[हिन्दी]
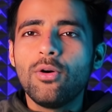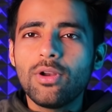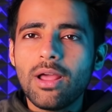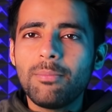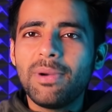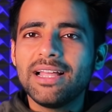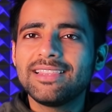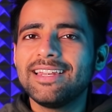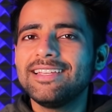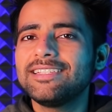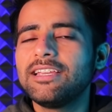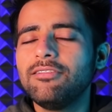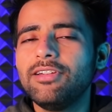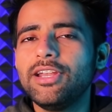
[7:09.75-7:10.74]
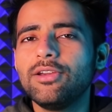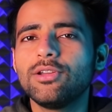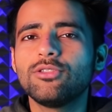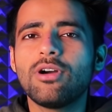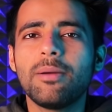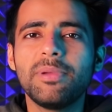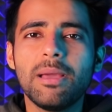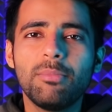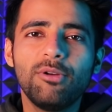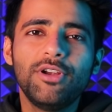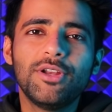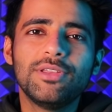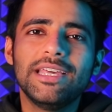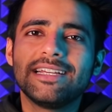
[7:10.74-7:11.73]
और अब बात करें इसकी वीडियो की तो आप यहाँ पर
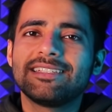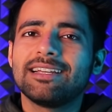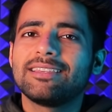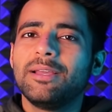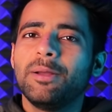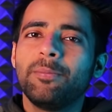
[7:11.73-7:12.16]
वीडियो देख सकते